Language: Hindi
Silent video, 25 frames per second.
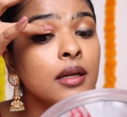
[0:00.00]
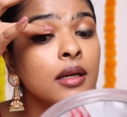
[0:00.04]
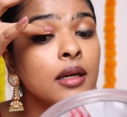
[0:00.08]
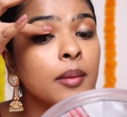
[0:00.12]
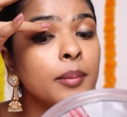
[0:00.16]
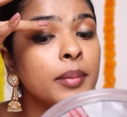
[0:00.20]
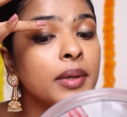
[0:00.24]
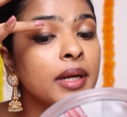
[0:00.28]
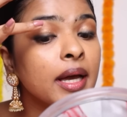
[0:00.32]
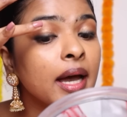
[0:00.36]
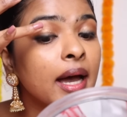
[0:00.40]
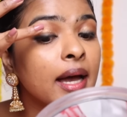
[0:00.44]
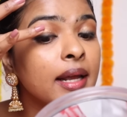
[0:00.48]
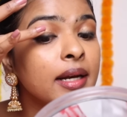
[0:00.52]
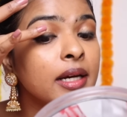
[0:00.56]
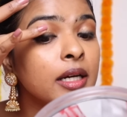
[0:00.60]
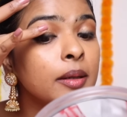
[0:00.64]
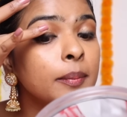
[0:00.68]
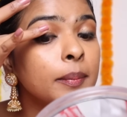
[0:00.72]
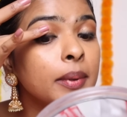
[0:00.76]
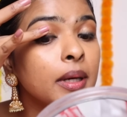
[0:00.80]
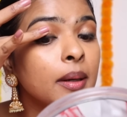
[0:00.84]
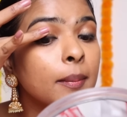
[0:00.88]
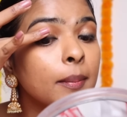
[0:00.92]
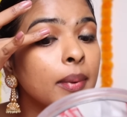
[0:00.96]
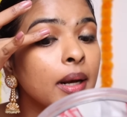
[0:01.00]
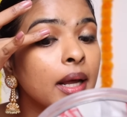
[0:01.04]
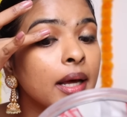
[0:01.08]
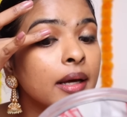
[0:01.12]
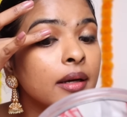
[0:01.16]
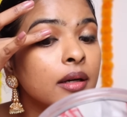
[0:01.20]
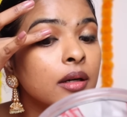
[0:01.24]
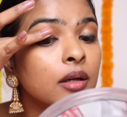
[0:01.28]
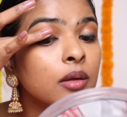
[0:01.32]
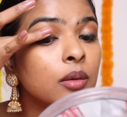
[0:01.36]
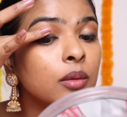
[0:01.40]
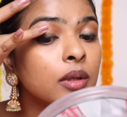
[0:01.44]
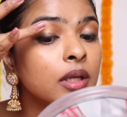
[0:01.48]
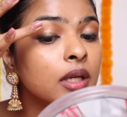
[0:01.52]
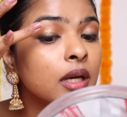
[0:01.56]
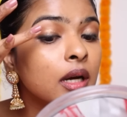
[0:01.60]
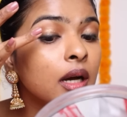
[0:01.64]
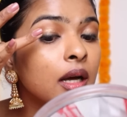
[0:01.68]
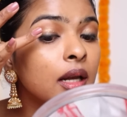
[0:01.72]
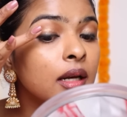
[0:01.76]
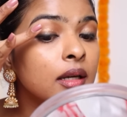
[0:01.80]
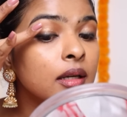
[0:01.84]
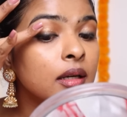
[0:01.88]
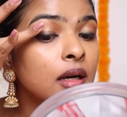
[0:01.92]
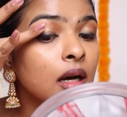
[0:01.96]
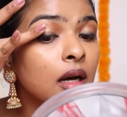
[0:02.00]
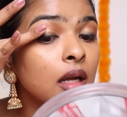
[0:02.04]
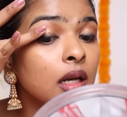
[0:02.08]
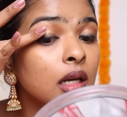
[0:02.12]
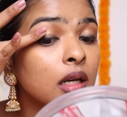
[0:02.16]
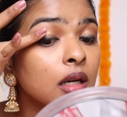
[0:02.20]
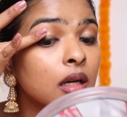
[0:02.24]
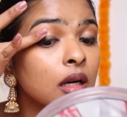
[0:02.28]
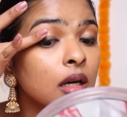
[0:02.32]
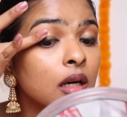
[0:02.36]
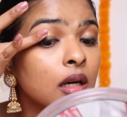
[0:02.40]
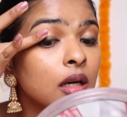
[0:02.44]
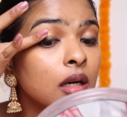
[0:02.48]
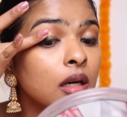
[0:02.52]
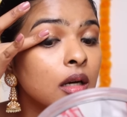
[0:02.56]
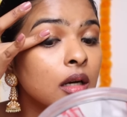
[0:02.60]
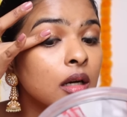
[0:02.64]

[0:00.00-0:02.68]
अपने आईलिड पे अप्लाई करूँगी हल्का हल्का